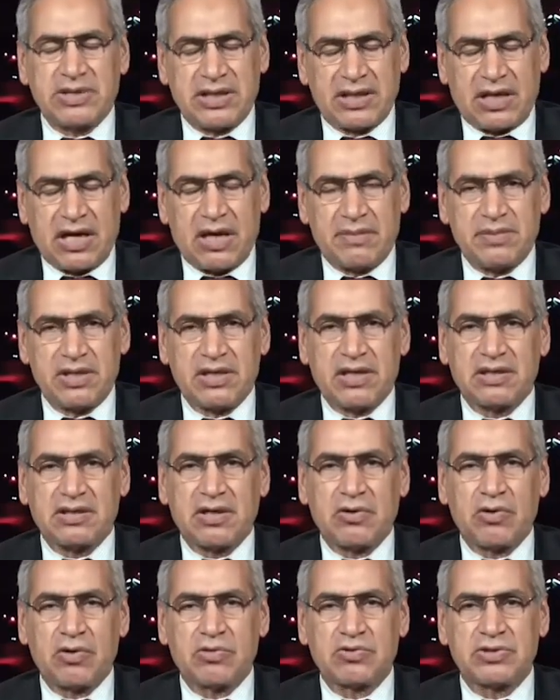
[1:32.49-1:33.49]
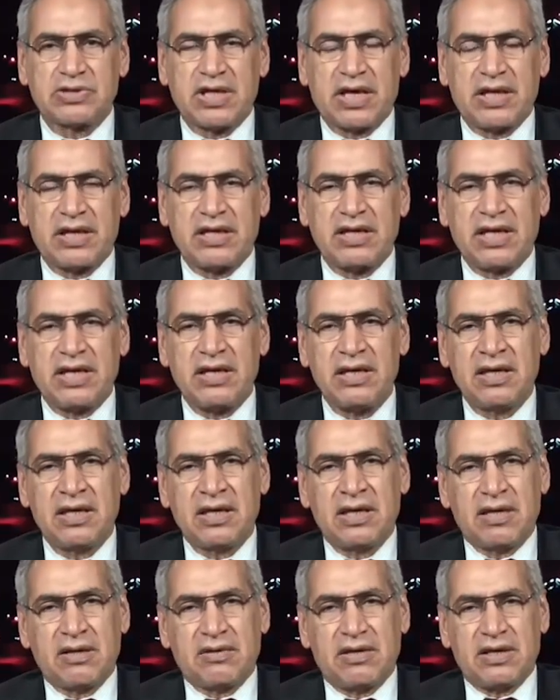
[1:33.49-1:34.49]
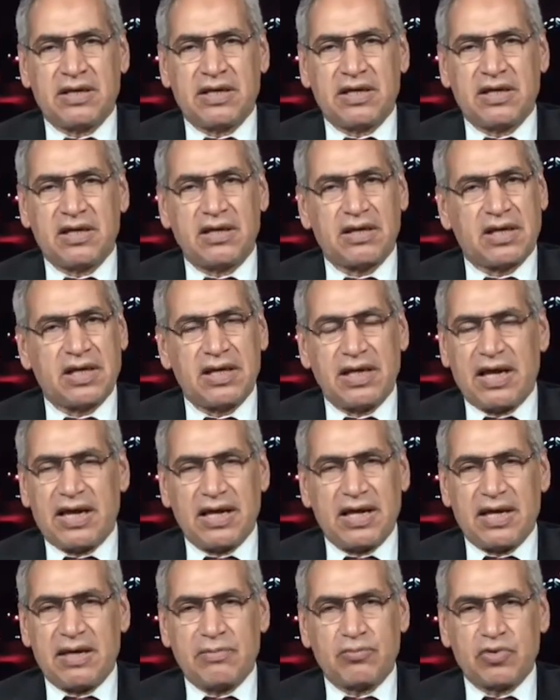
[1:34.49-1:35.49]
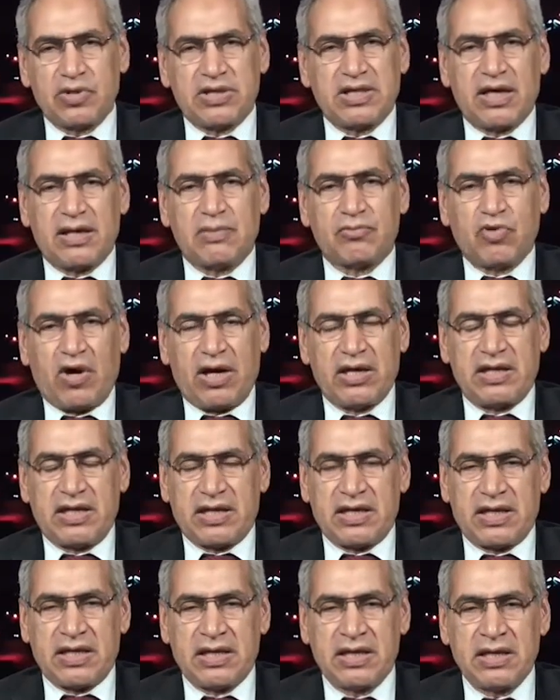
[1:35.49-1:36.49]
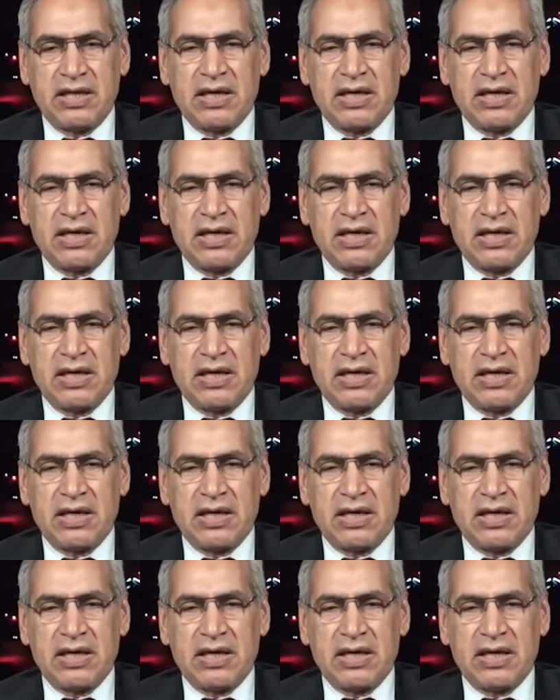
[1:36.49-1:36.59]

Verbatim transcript: كابينته الوزارية آه، خلال مدة معينة